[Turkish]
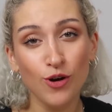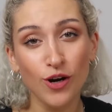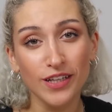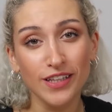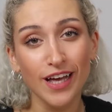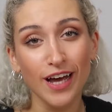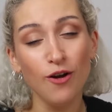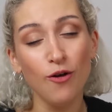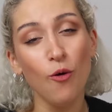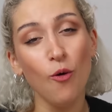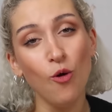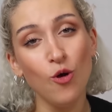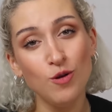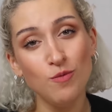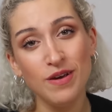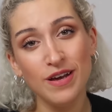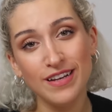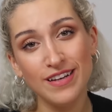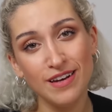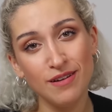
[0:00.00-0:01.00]
bu kadar
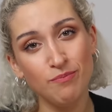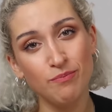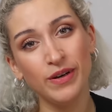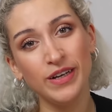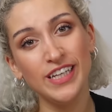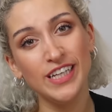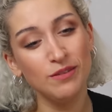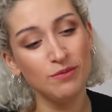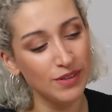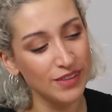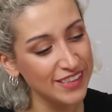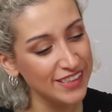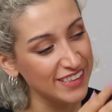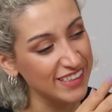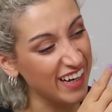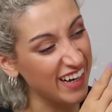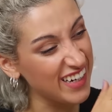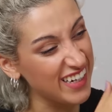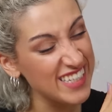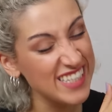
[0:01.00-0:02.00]
ölmekle bayılmanın
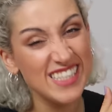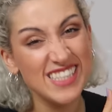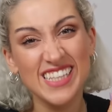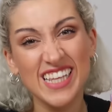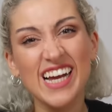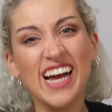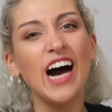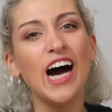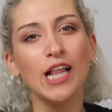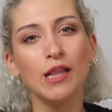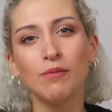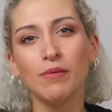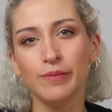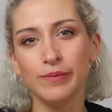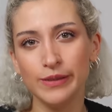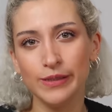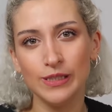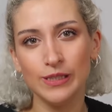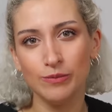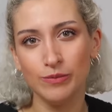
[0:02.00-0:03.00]
arasında
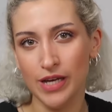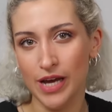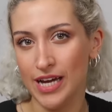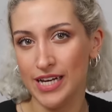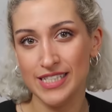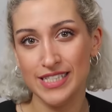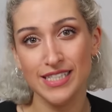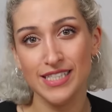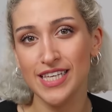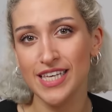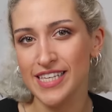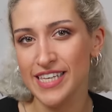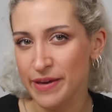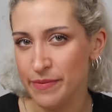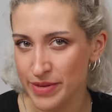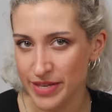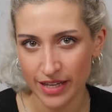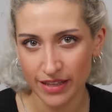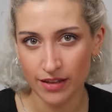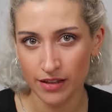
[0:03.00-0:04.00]
kalmamıştım yani size
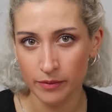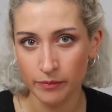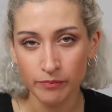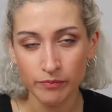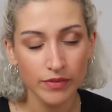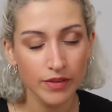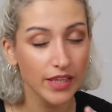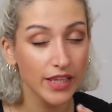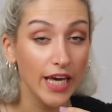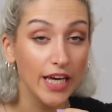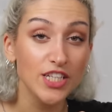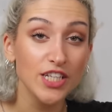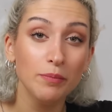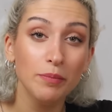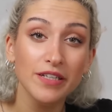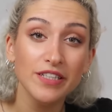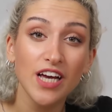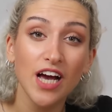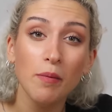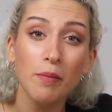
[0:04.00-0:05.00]
yemin ederim. Gece
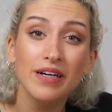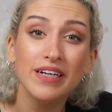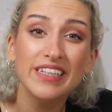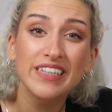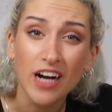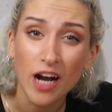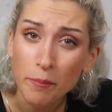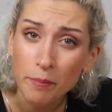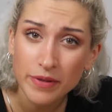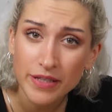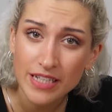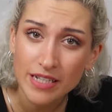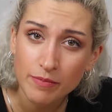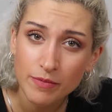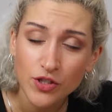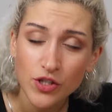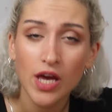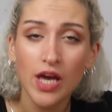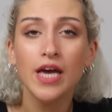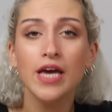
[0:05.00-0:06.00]
bacağıma kramp
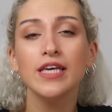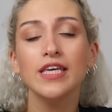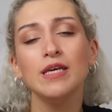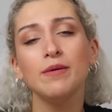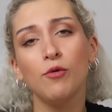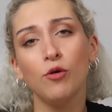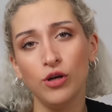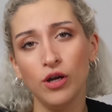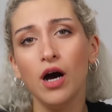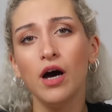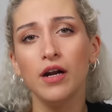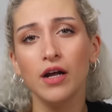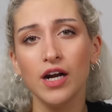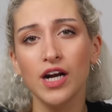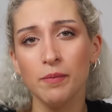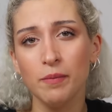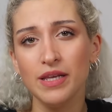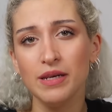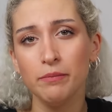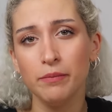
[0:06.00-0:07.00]
girmiş ki böyle ara
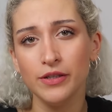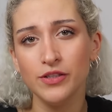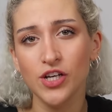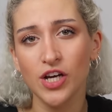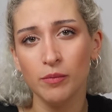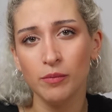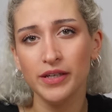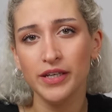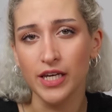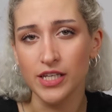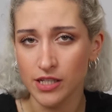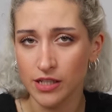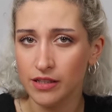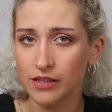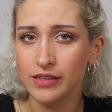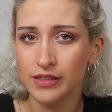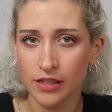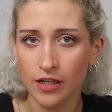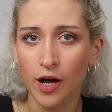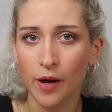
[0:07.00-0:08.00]
ara benim bacağıma
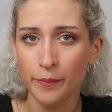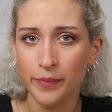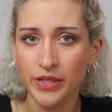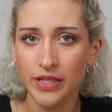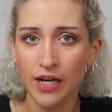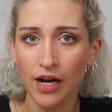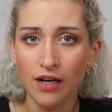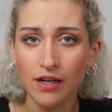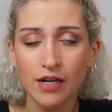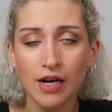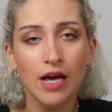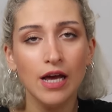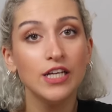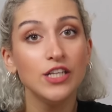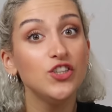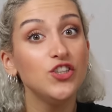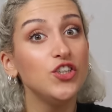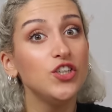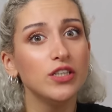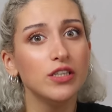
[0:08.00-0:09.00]
geceleri kramp girer.
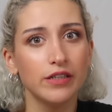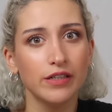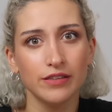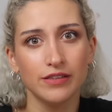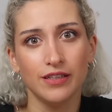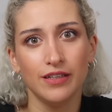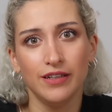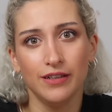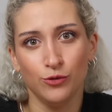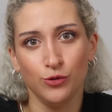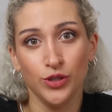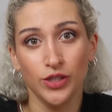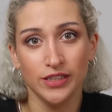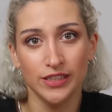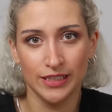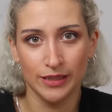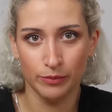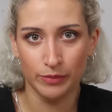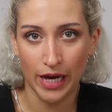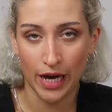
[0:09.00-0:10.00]
Çığlık atarak
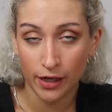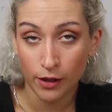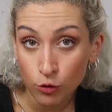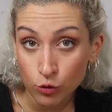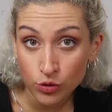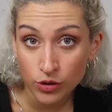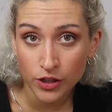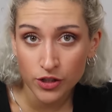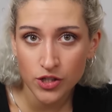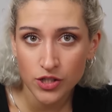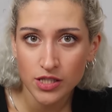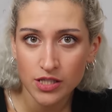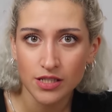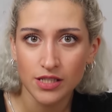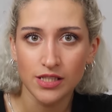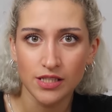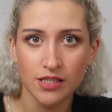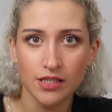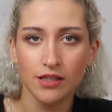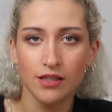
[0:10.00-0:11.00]
uyanırım yani onun acısını
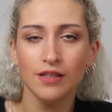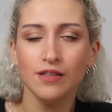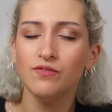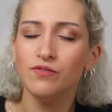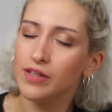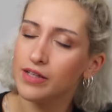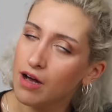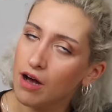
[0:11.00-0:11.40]
hissederim ve